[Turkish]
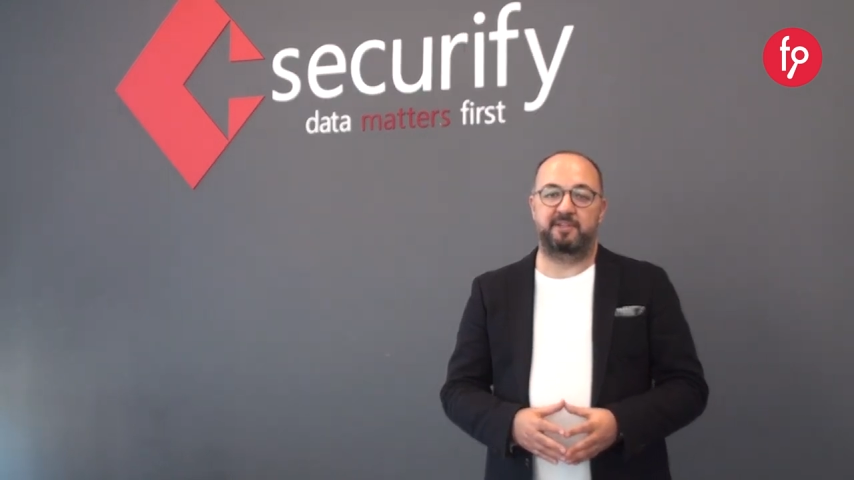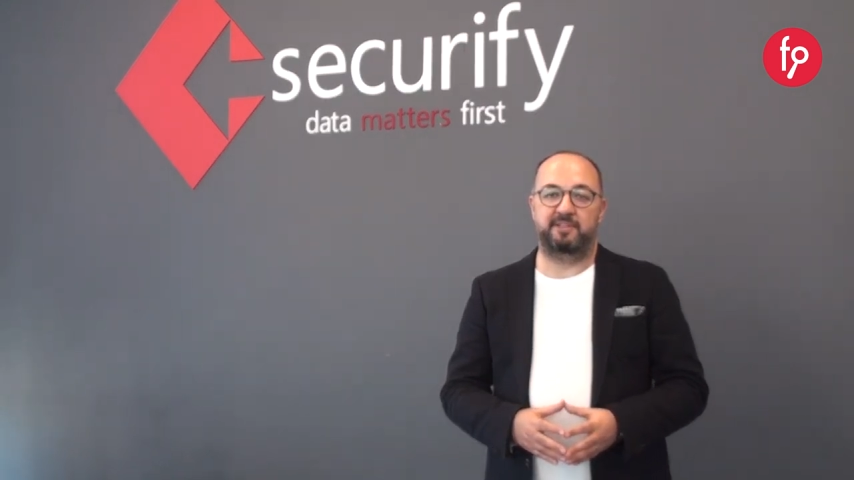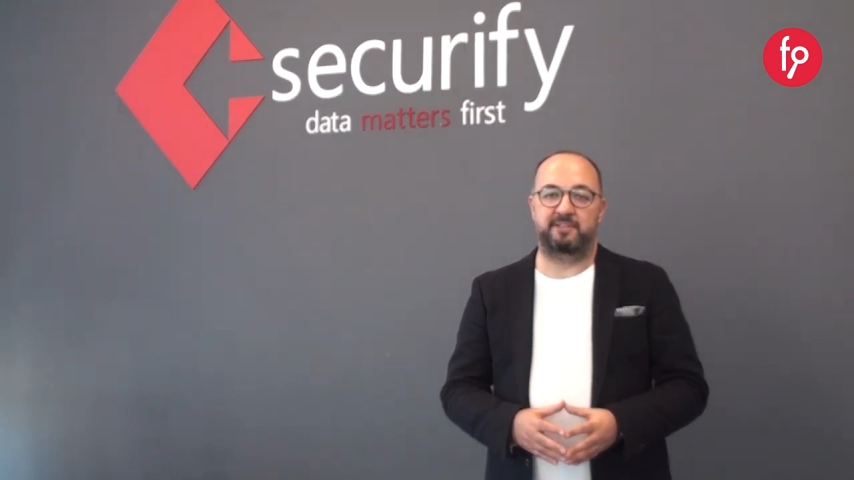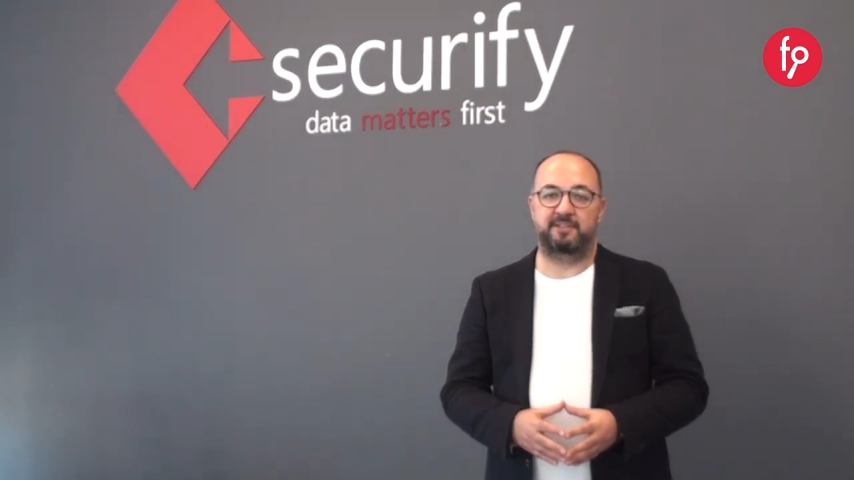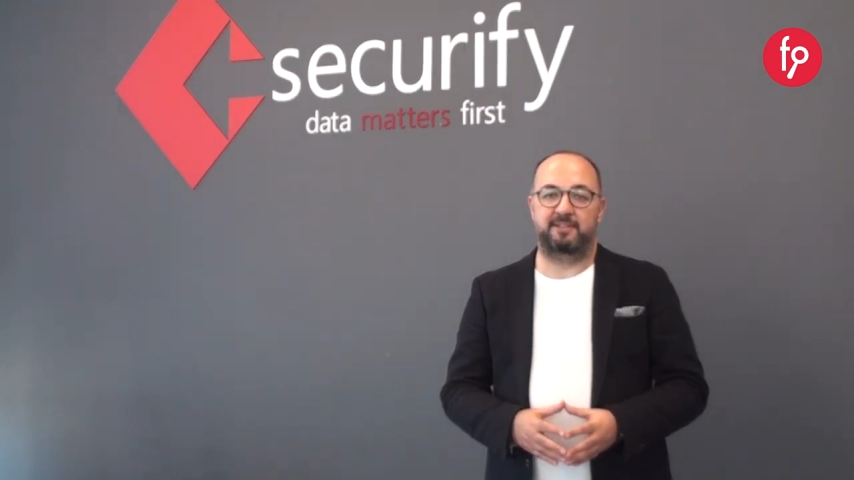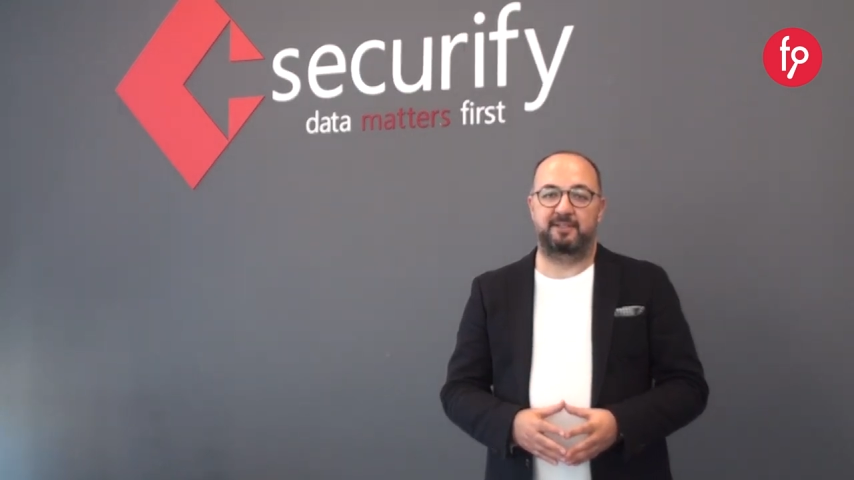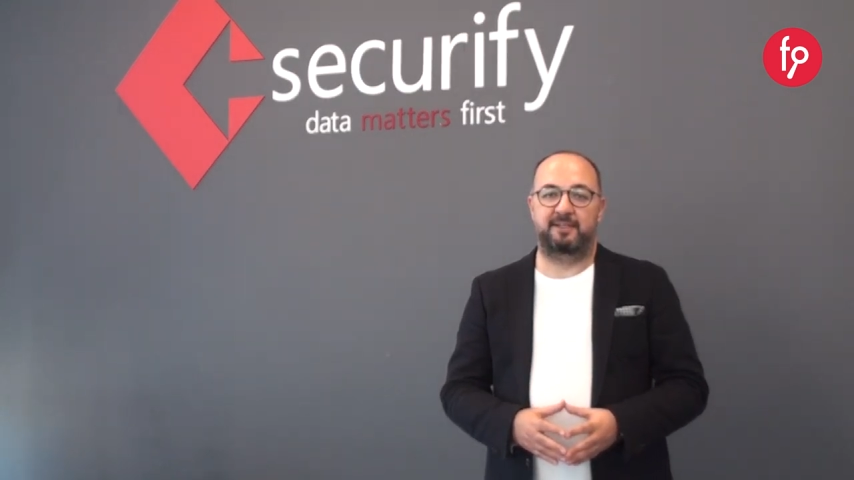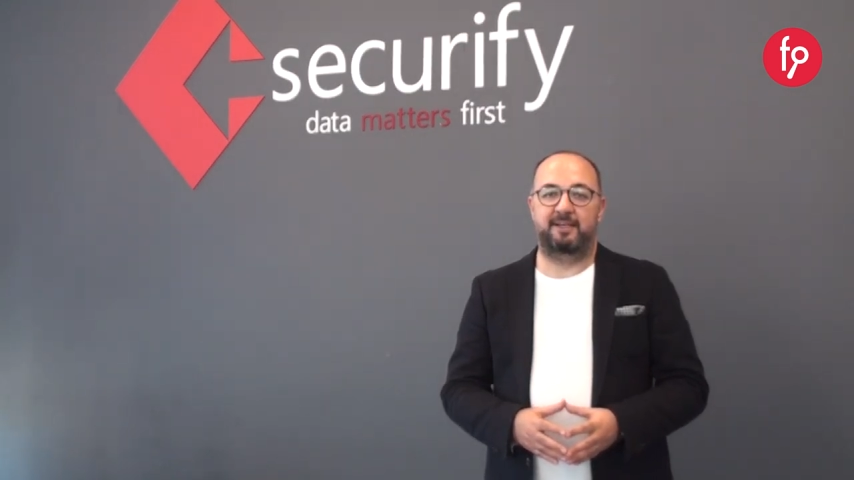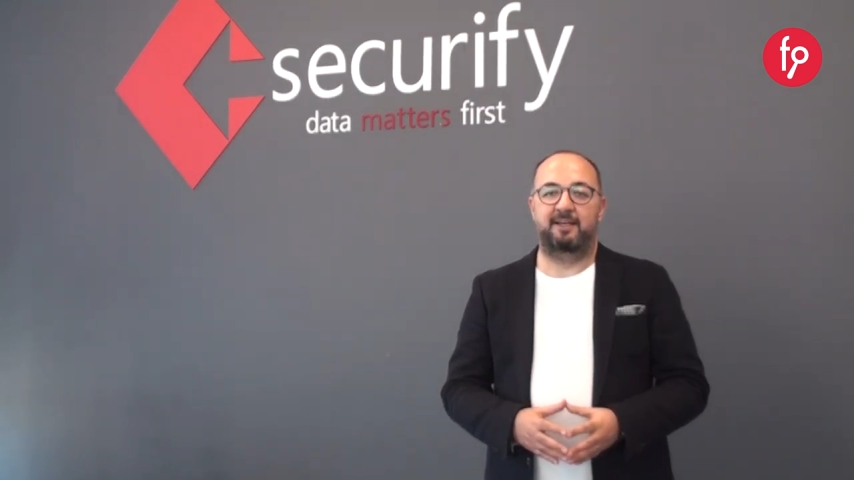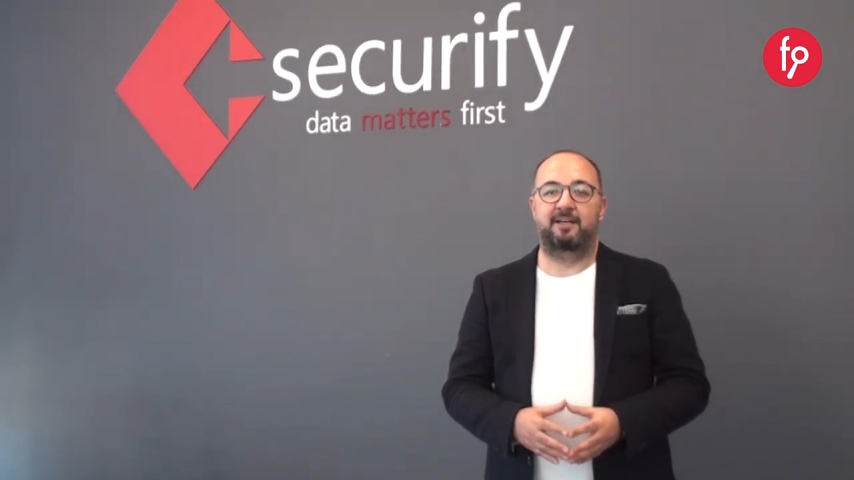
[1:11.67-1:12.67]
biridir.
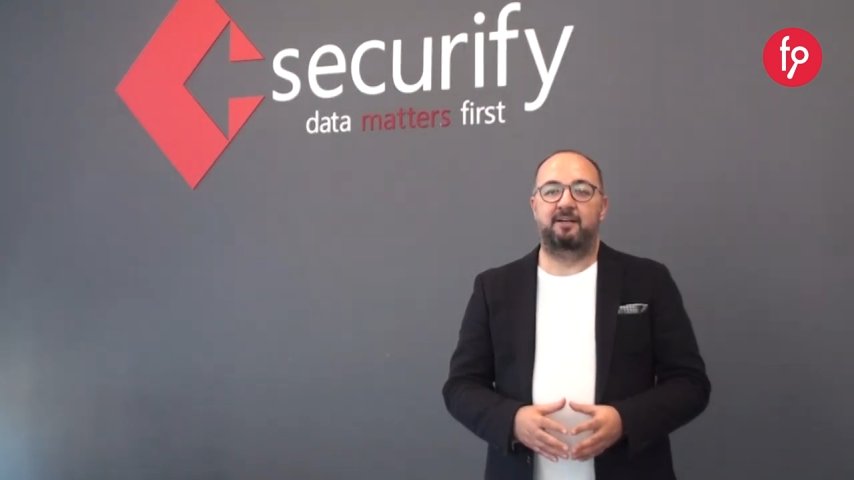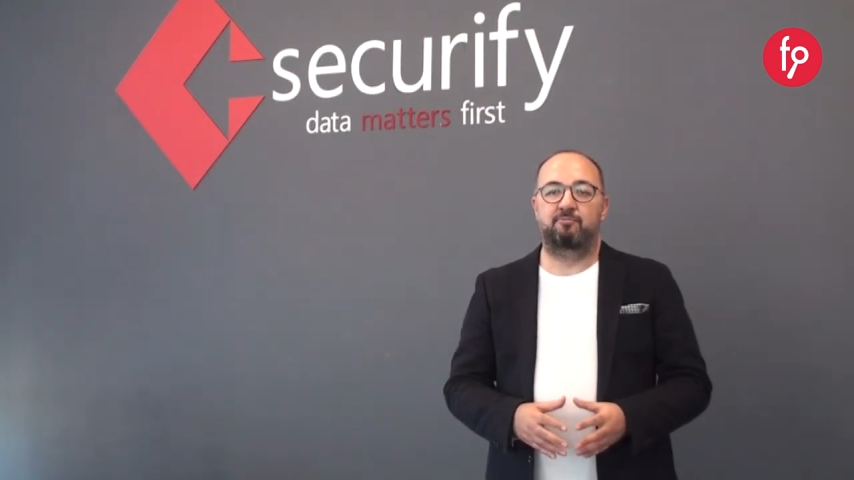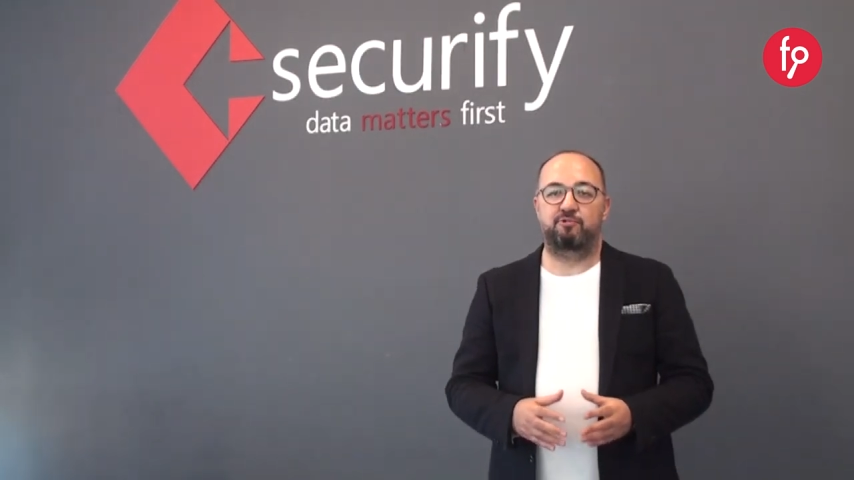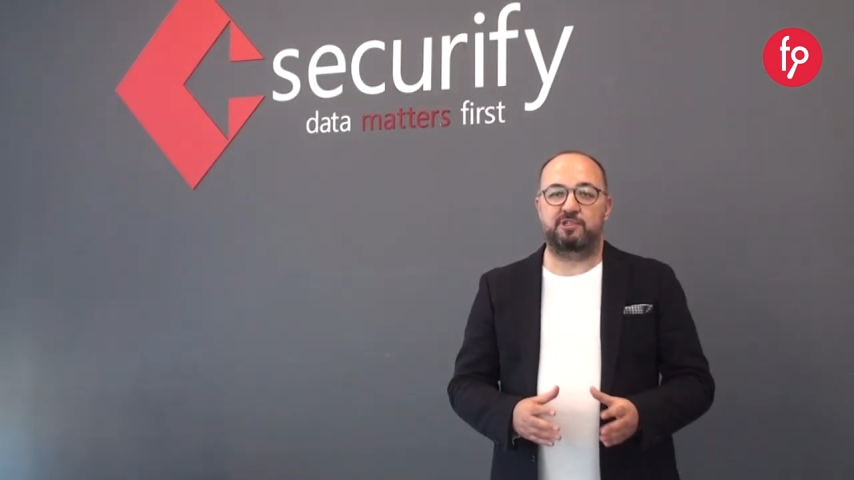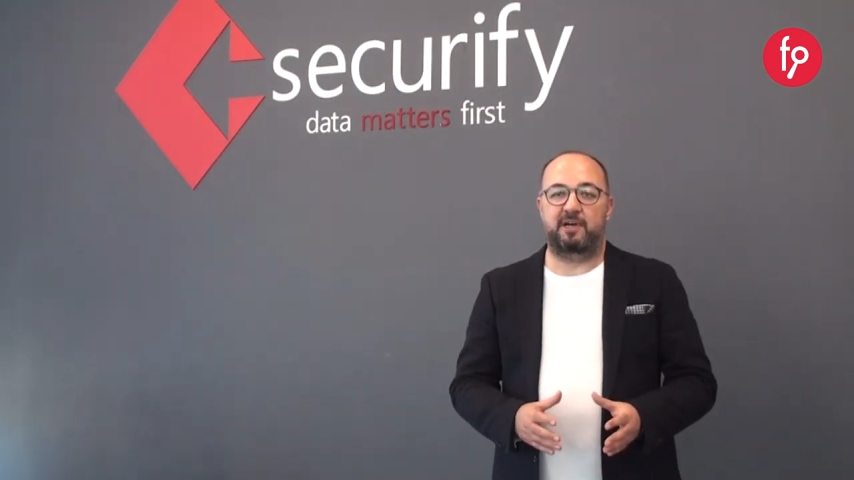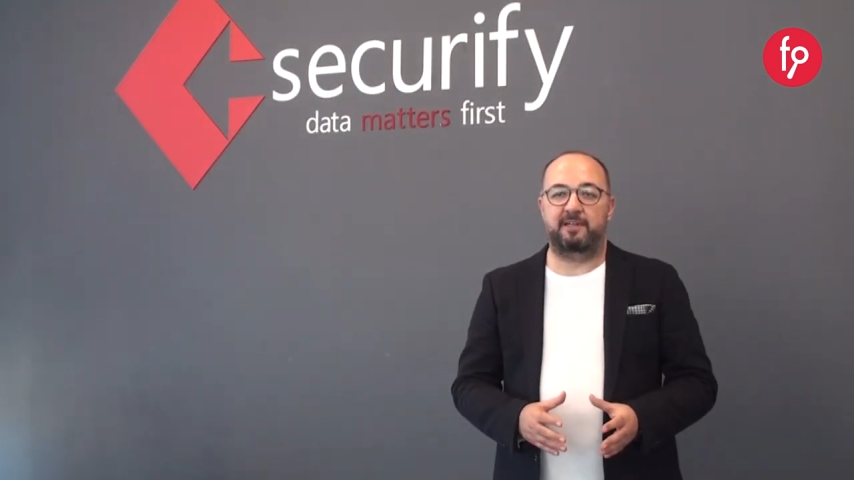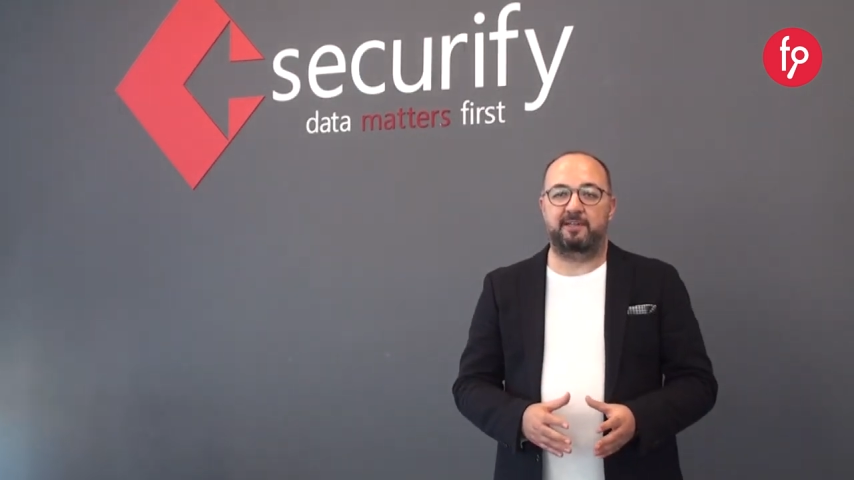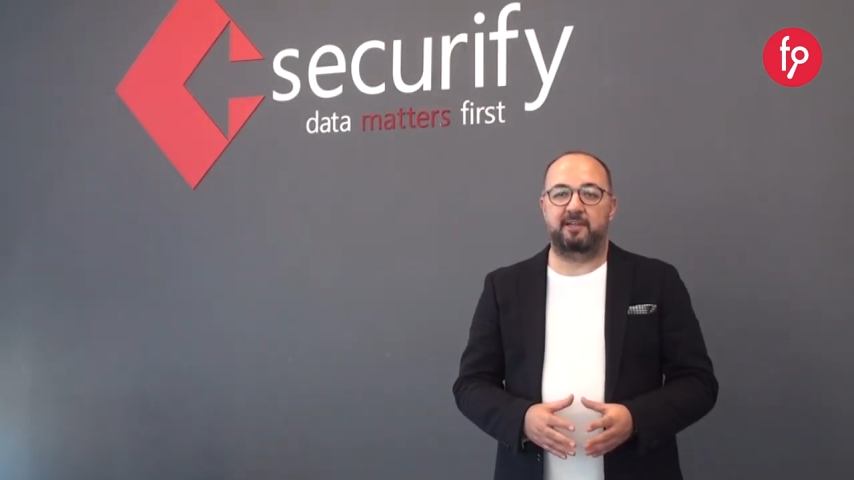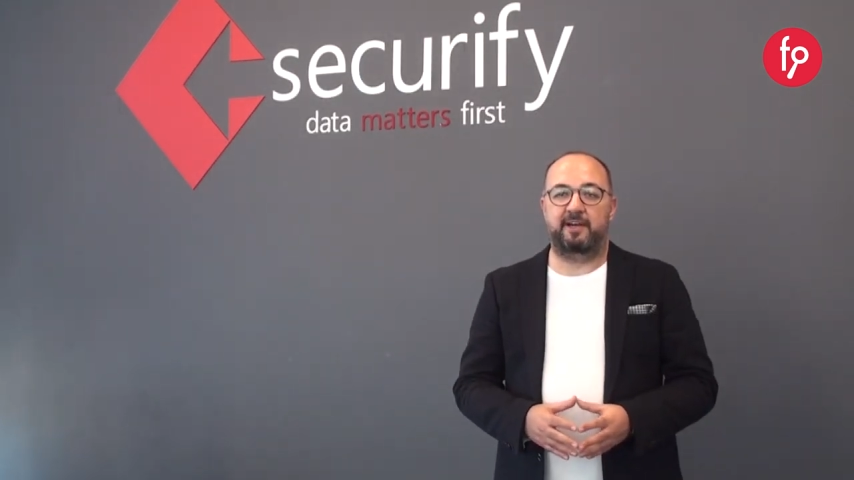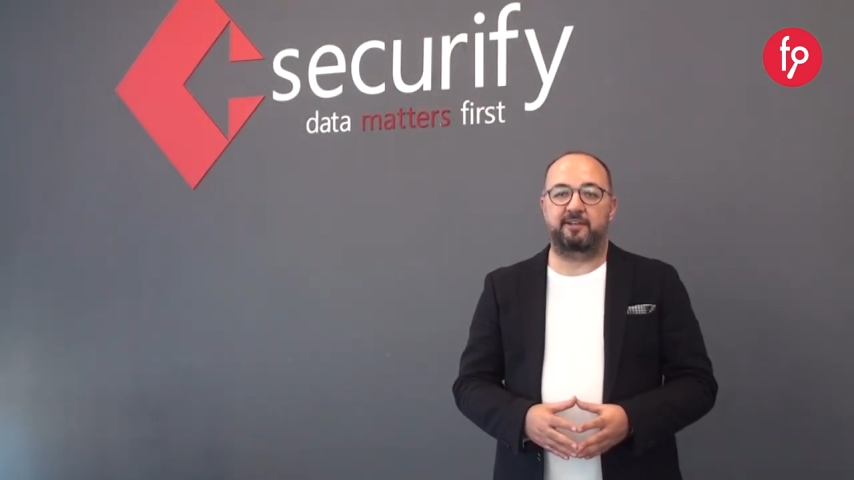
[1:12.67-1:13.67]
Bu
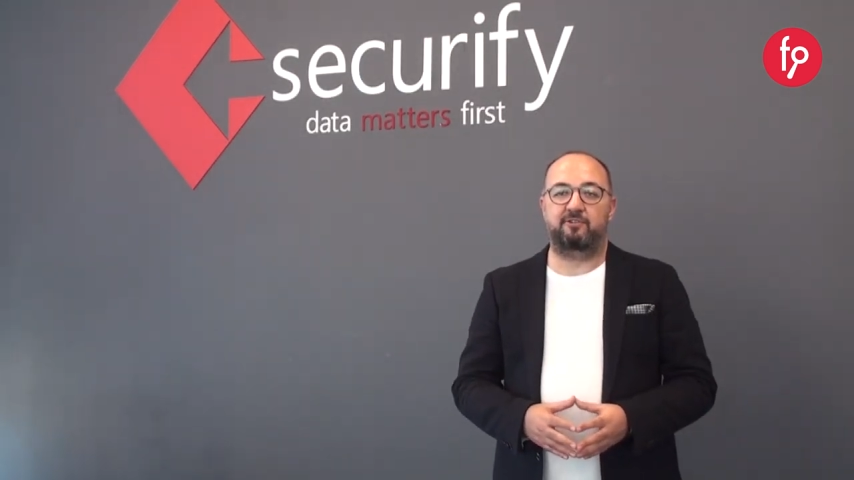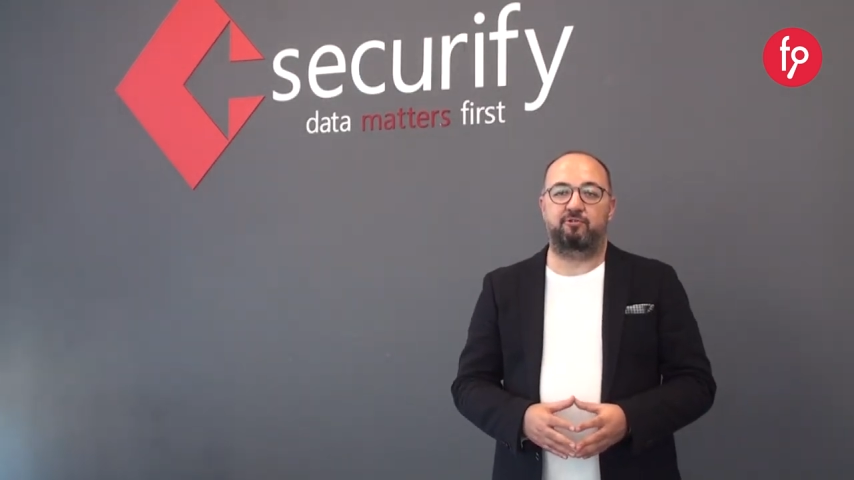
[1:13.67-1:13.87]
saldırılar